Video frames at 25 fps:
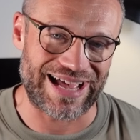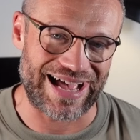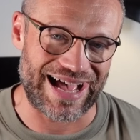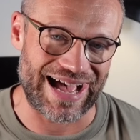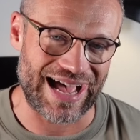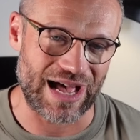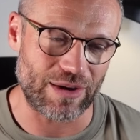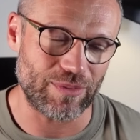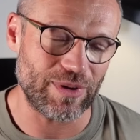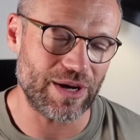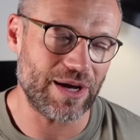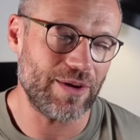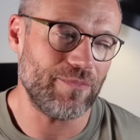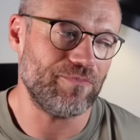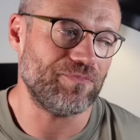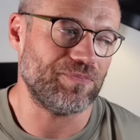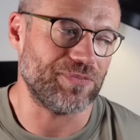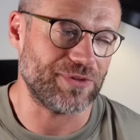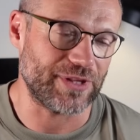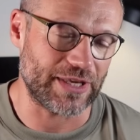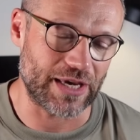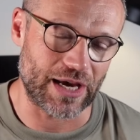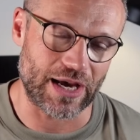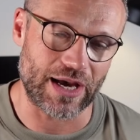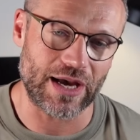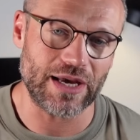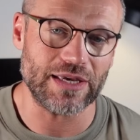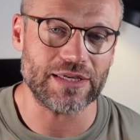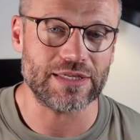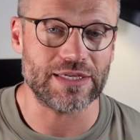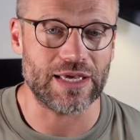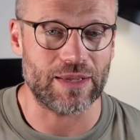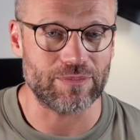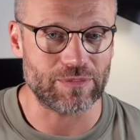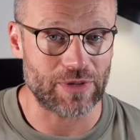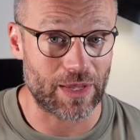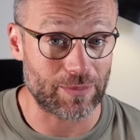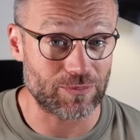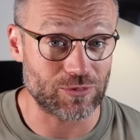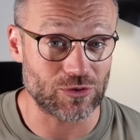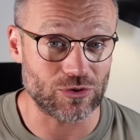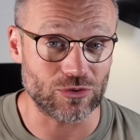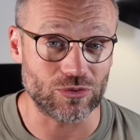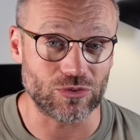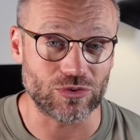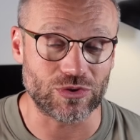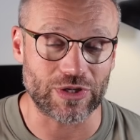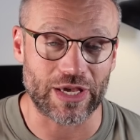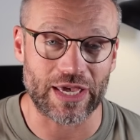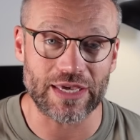Aber ja, ihr habt
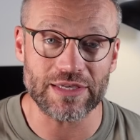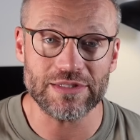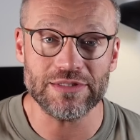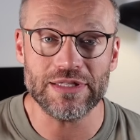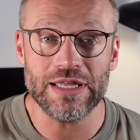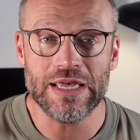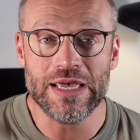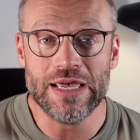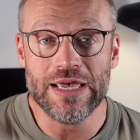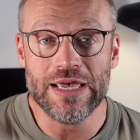absolut recht.